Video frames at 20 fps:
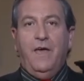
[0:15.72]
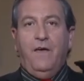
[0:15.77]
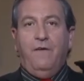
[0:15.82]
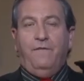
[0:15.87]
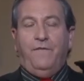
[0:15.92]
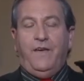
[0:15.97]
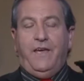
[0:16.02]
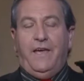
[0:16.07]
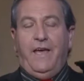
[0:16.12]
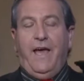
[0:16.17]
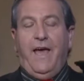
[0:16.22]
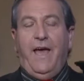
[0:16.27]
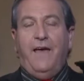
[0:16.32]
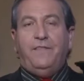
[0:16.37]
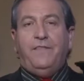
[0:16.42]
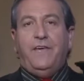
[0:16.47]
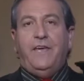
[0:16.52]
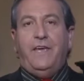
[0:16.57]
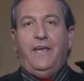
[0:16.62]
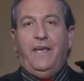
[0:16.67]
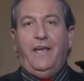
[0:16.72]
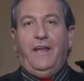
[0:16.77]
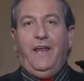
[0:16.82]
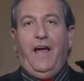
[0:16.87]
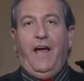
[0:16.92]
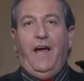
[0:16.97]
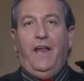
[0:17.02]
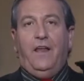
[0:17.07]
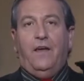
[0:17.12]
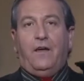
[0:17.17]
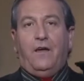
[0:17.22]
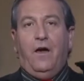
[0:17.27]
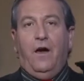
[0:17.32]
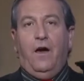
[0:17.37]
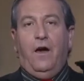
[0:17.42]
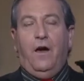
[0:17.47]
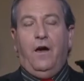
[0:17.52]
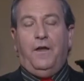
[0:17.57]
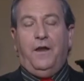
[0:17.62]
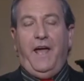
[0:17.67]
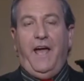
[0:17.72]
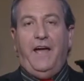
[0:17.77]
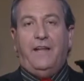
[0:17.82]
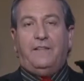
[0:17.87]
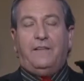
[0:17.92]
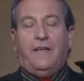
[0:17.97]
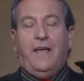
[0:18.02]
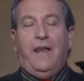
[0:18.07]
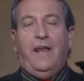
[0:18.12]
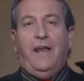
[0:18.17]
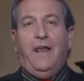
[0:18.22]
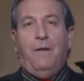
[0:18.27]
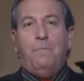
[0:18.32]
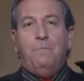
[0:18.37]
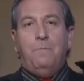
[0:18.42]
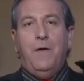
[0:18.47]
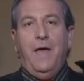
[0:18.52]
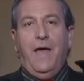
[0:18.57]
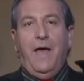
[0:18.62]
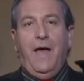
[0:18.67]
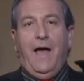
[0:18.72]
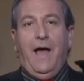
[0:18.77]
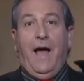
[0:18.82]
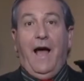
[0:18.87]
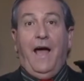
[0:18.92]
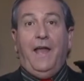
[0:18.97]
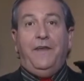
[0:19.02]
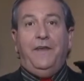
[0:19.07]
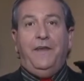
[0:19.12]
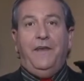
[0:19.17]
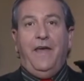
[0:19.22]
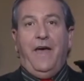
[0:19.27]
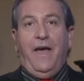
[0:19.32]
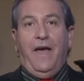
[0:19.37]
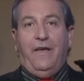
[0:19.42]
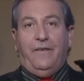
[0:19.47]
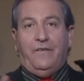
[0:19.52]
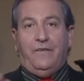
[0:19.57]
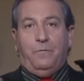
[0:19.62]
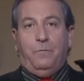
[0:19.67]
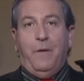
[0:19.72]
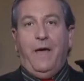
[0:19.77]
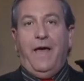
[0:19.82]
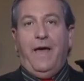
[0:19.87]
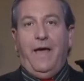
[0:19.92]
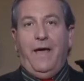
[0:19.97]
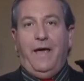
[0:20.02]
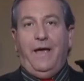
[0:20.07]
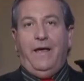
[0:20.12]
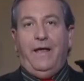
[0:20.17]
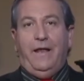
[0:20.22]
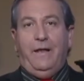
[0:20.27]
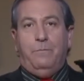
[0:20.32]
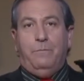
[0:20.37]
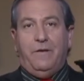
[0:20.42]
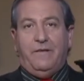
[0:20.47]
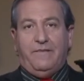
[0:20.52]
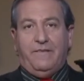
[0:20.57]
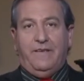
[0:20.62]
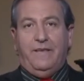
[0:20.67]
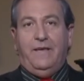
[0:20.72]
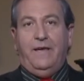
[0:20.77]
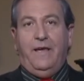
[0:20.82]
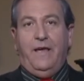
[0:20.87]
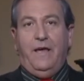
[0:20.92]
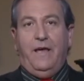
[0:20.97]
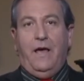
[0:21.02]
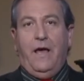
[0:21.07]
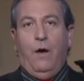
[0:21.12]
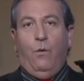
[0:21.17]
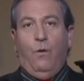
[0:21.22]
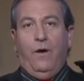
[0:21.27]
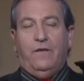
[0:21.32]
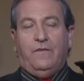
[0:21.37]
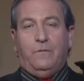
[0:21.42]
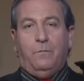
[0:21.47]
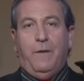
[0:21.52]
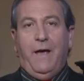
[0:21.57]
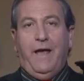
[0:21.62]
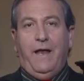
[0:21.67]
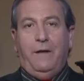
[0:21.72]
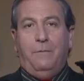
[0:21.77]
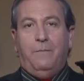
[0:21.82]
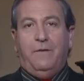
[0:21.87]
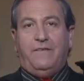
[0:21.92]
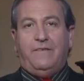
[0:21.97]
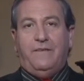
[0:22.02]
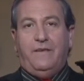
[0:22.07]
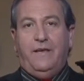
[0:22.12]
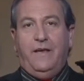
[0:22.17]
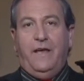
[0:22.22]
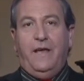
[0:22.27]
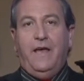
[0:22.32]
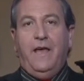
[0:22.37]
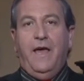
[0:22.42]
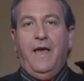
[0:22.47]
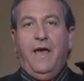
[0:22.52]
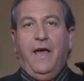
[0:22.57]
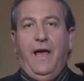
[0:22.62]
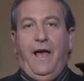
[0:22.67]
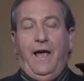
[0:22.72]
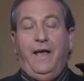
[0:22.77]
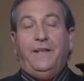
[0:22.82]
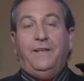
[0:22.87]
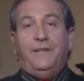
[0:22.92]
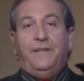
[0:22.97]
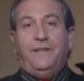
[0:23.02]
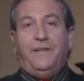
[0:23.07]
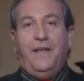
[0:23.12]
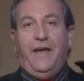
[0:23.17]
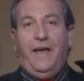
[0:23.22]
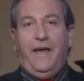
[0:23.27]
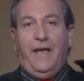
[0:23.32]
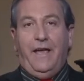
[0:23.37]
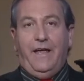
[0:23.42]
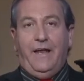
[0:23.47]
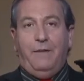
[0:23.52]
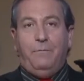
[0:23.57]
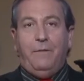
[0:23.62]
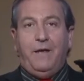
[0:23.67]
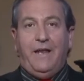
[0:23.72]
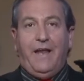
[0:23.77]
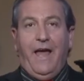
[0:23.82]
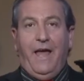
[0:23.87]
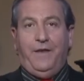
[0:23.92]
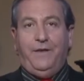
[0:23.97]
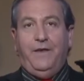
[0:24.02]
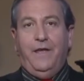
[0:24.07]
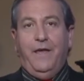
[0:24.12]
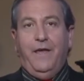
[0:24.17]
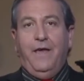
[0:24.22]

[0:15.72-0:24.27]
في هذه الحلقه راح اتكلم عن اسماء المسيح او اسماء المسيح عند الميلاد